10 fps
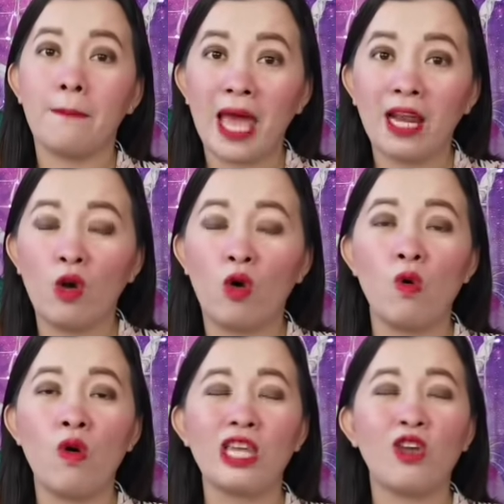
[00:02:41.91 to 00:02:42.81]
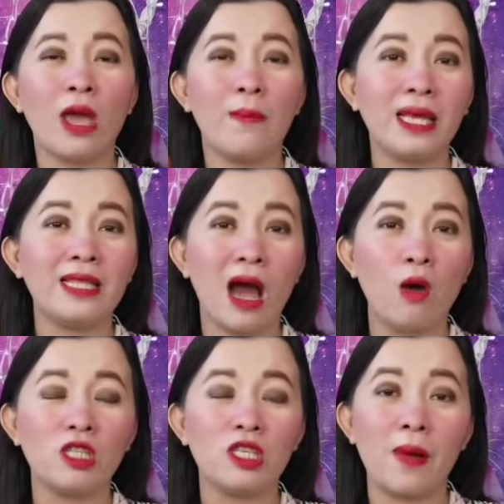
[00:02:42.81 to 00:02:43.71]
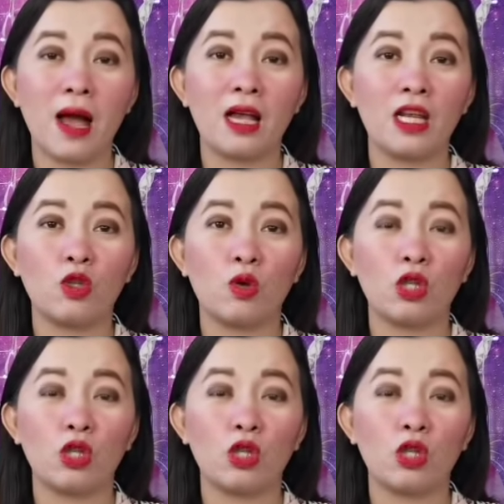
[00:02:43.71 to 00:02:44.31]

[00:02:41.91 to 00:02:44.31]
Pero kung kayo ay may doubt sa mga ganito